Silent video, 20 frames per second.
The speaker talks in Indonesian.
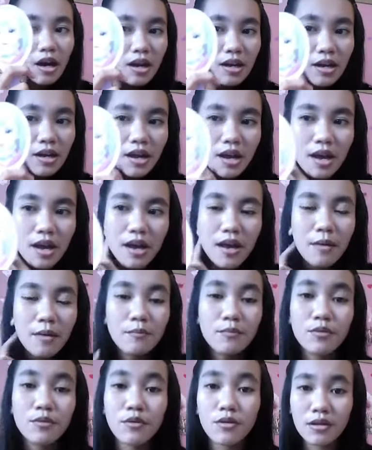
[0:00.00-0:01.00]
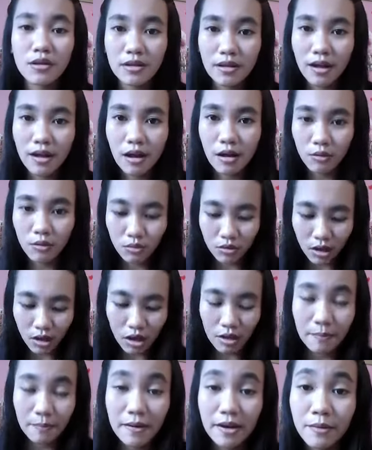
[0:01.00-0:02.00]
karena menurut aku
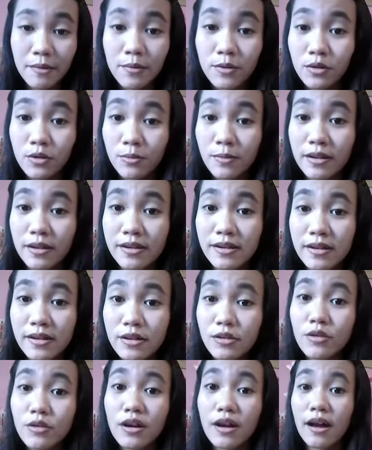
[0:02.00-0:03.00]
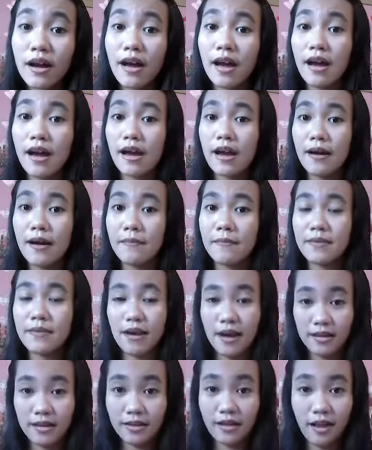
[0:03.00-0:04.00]
kalau pakai beauty blender itu nggak
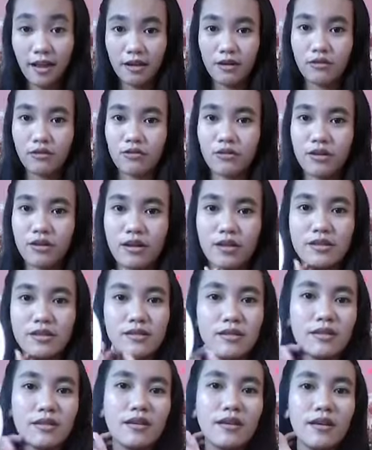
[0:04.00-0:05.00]
merata gitu guys